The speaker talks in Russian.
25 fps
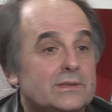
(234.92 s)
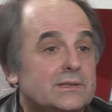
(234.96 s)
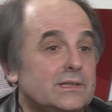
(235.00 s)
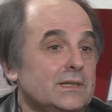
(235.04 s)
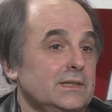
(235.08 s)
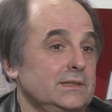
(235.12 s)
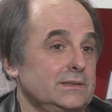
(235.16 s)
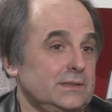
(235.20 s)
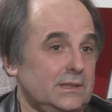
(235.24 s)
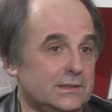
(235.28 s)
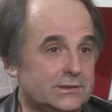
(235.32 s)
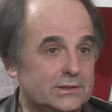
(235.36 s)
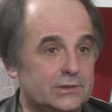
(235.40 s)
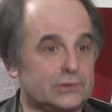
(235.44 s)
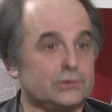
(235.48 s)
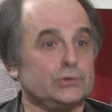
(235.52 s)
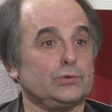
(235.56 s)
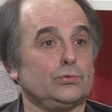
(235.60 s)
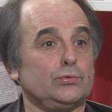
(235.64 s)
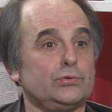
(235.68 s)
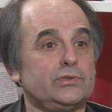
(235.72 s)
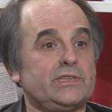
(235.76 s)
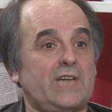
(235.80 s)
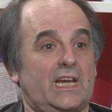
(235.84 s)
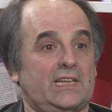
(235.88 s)
оказался
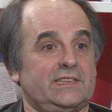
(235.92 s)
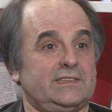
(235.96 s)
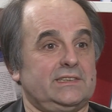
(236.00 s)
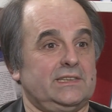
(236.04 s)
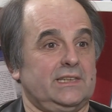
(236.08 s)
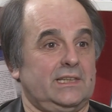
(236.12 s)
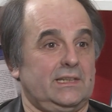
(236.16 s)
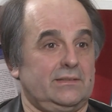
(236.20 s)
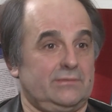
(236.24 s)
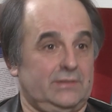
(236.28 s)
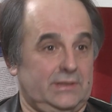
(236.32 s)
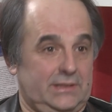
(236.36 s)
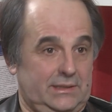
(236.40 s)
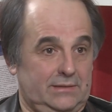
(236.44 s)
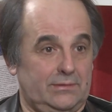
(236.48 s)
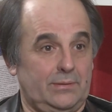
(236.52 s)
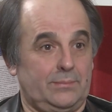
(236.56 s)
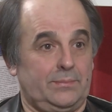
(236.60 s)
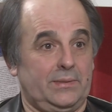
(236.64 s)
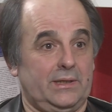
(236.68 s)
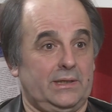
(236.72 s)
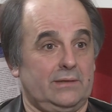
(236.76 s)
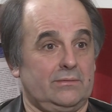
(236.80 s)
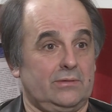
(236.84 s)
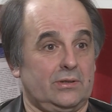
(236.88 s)
соучастником этого
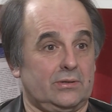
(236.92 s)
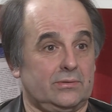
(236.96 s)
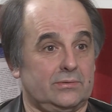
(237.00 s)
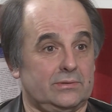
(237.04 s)
переворота. Но,